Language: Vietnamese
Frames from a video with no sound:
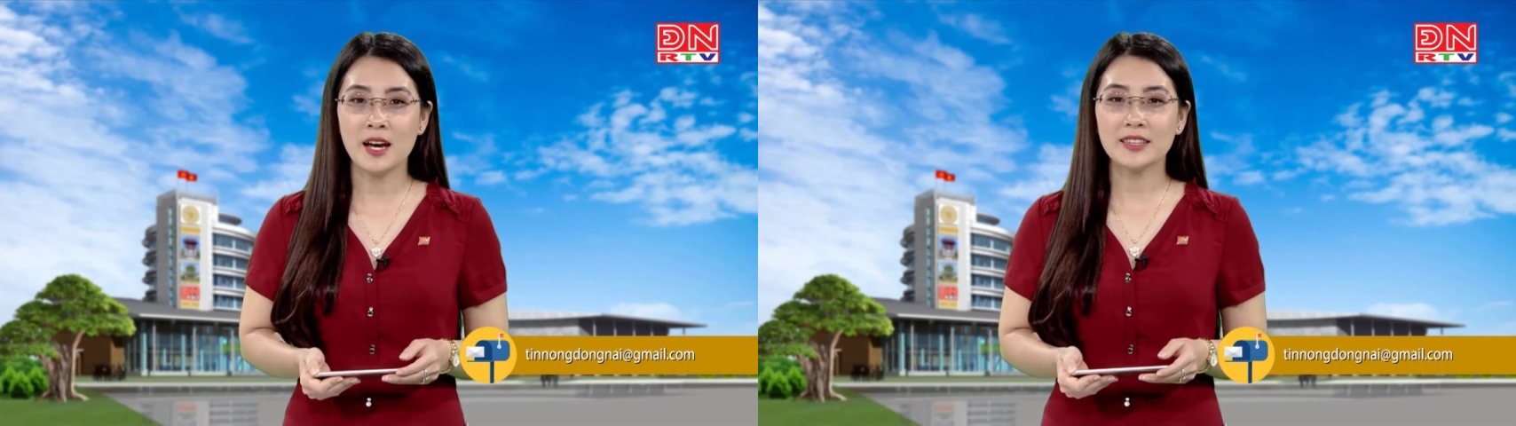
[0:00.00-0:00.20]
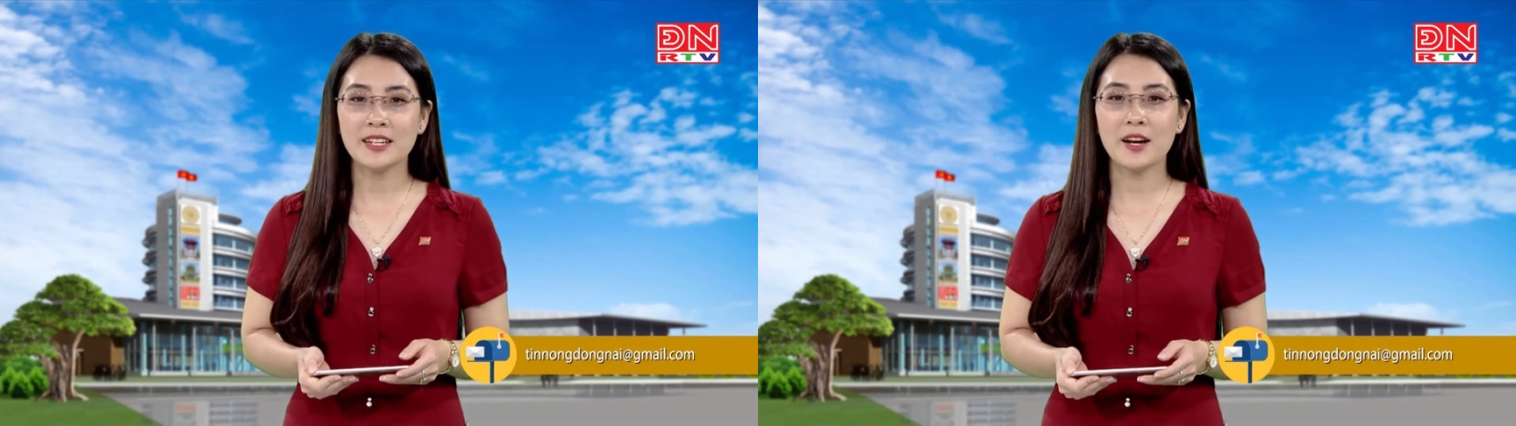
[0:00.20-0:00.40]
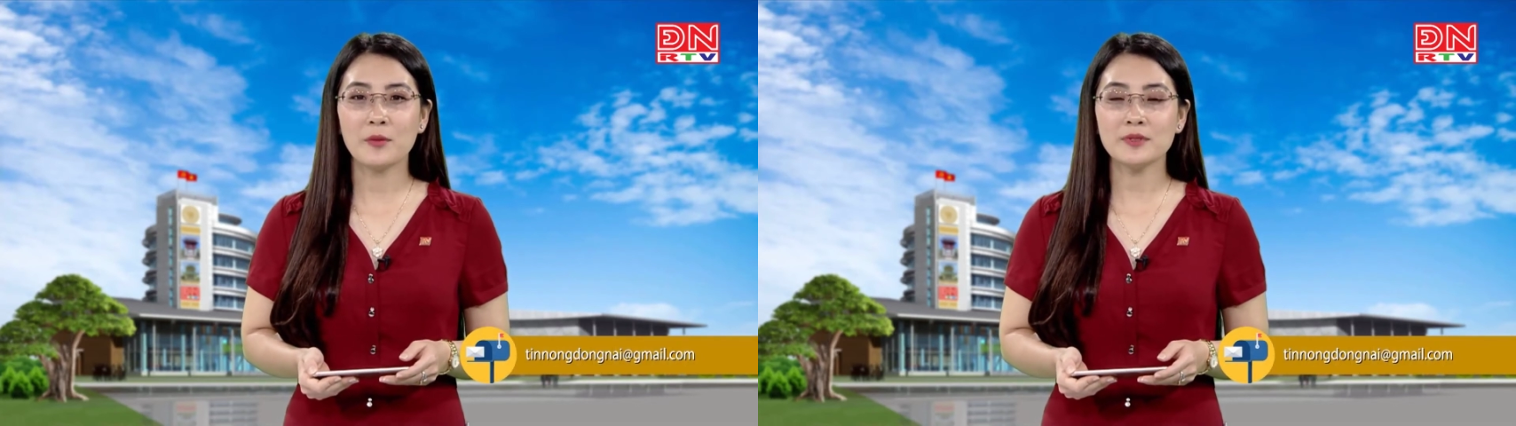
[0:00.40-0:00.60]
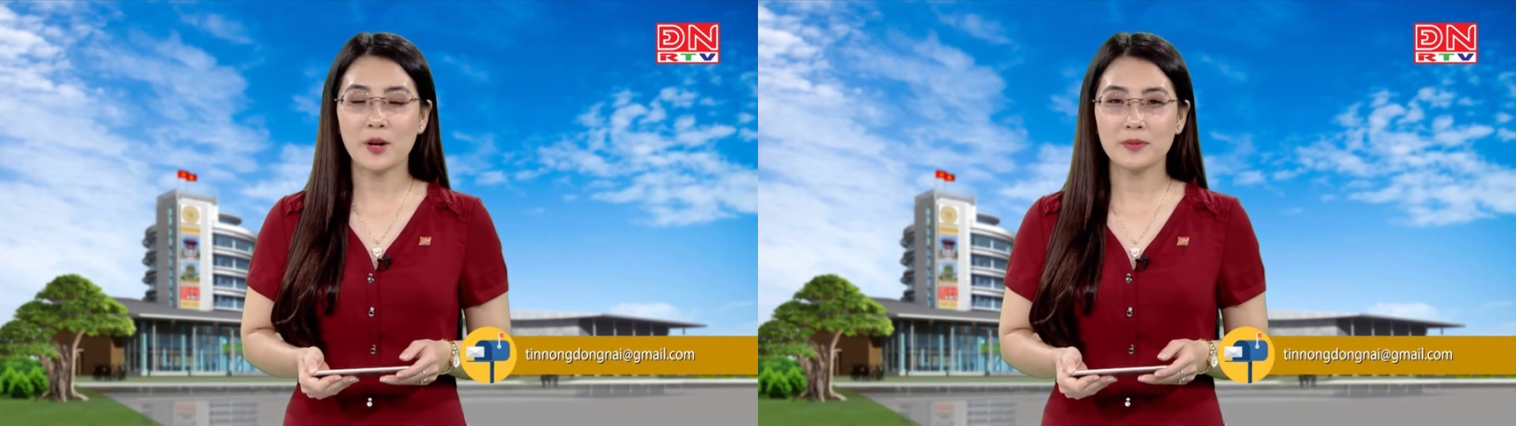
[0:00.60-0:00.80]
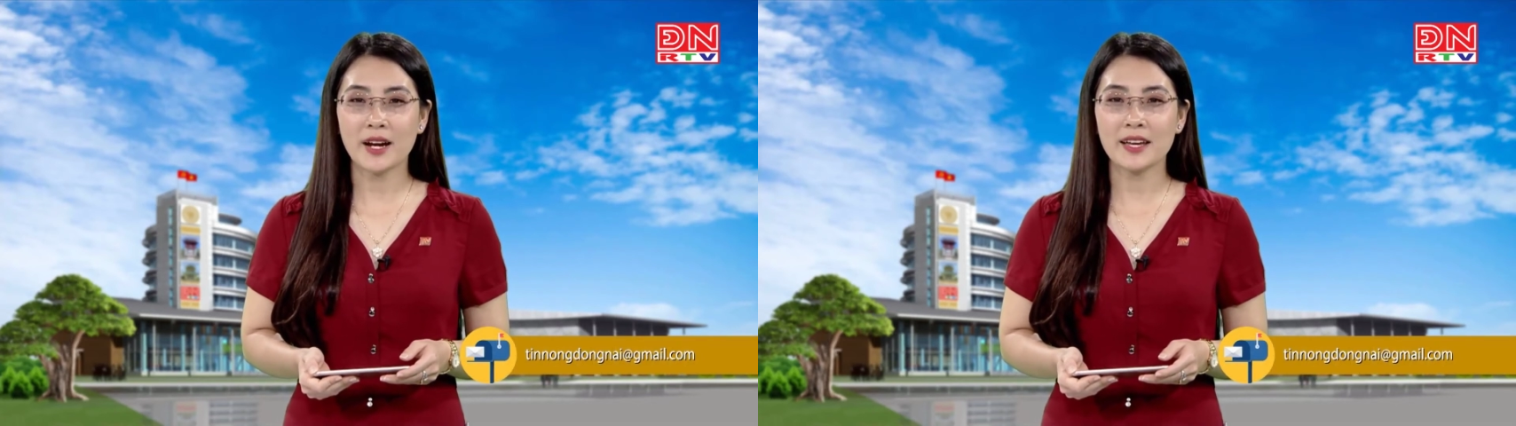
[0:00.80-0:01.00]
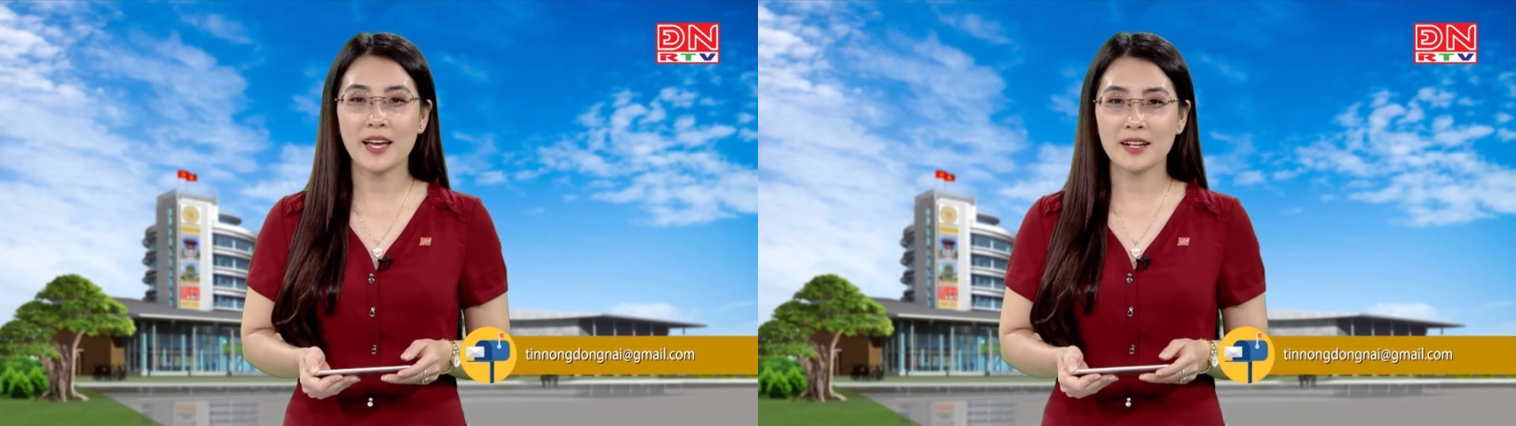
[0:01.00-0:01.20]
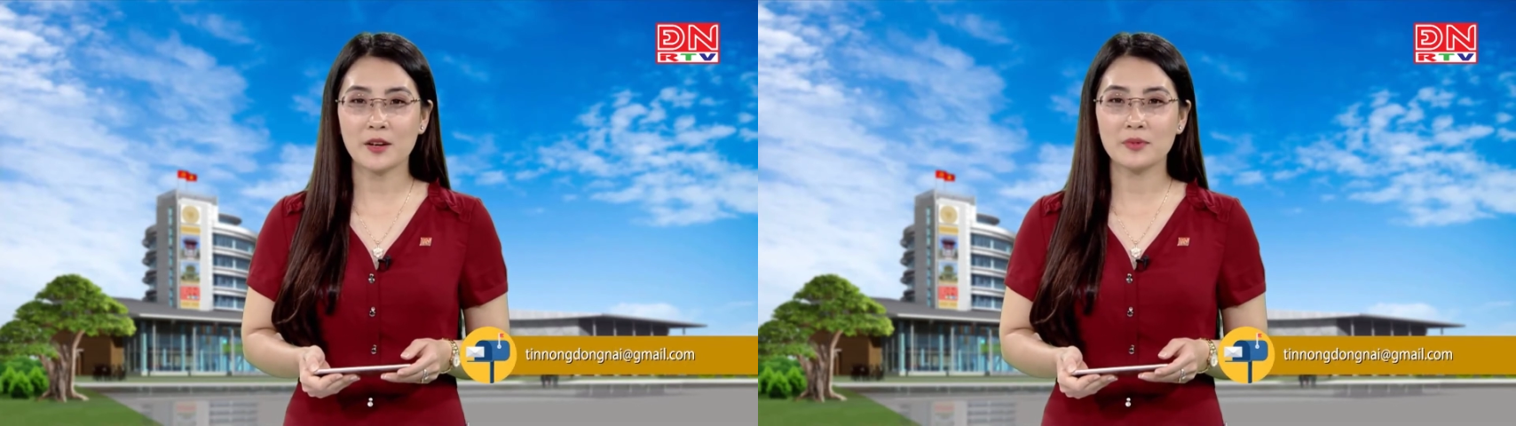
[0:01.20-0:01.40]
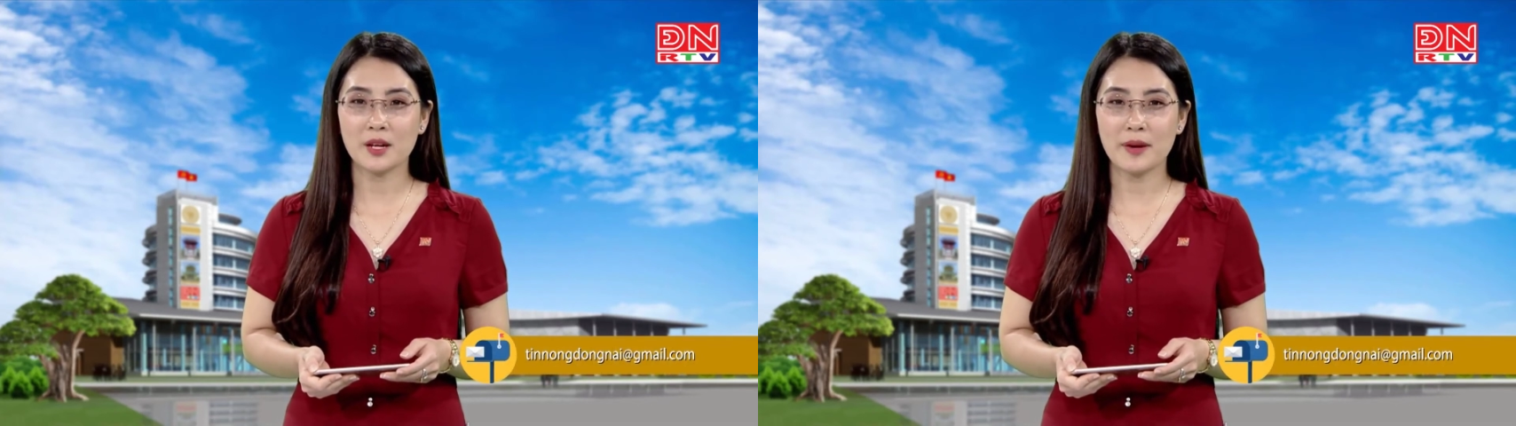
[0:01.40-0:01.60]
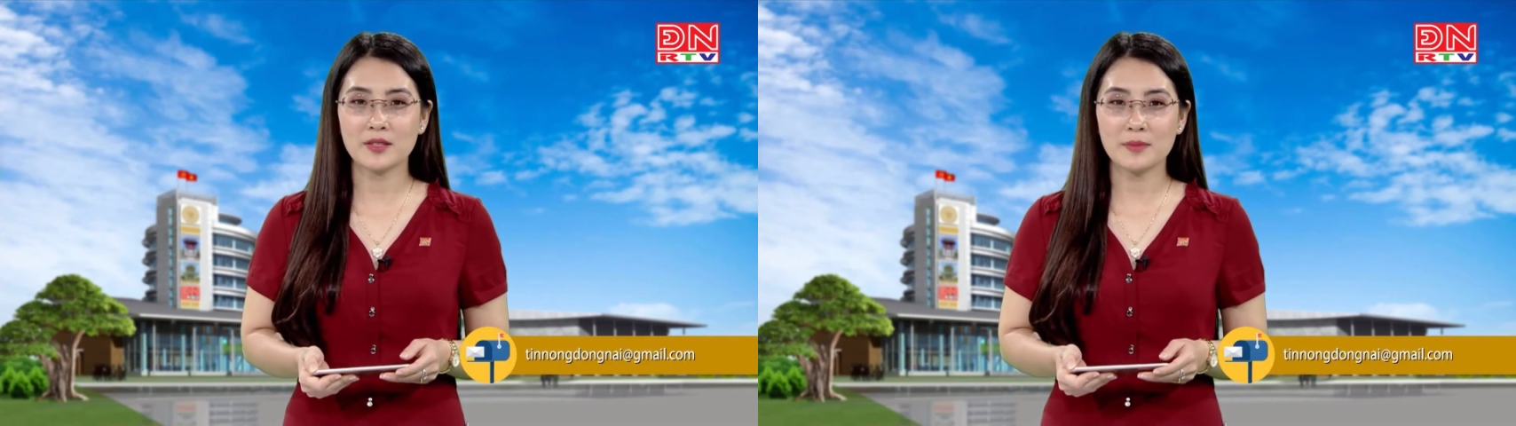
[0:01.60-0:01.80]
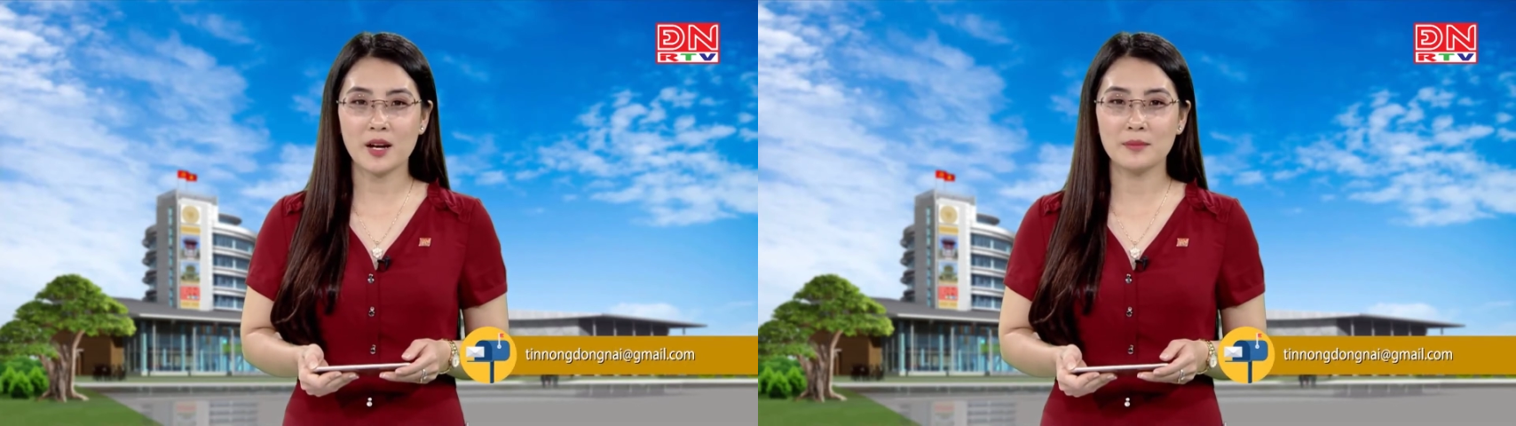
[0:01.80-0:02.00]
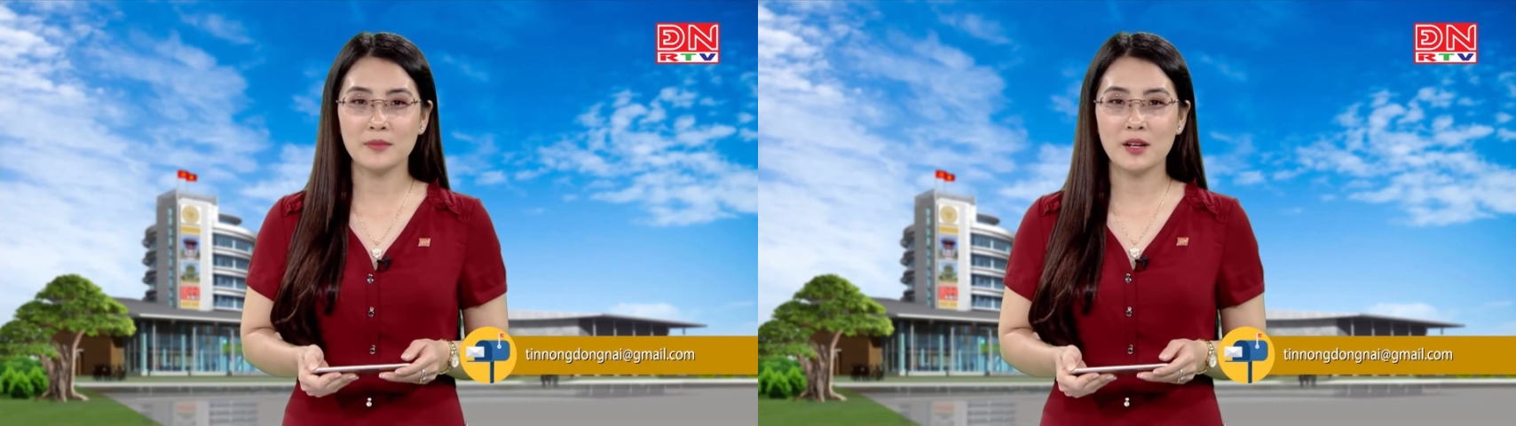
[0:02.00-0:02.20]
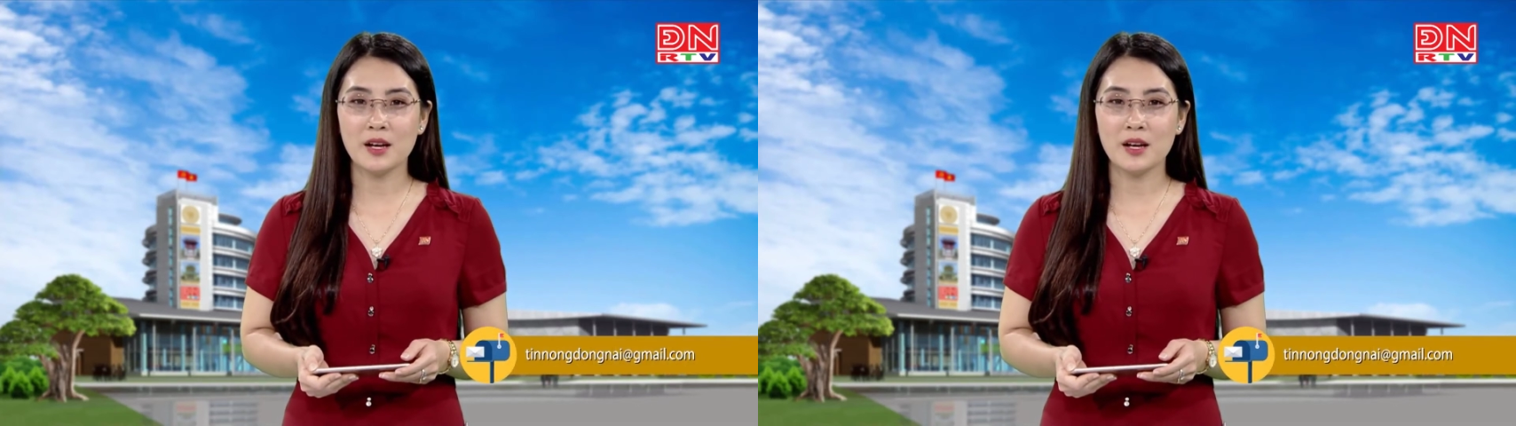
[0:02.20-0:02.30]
tin nóng đồng nai a gmail.com.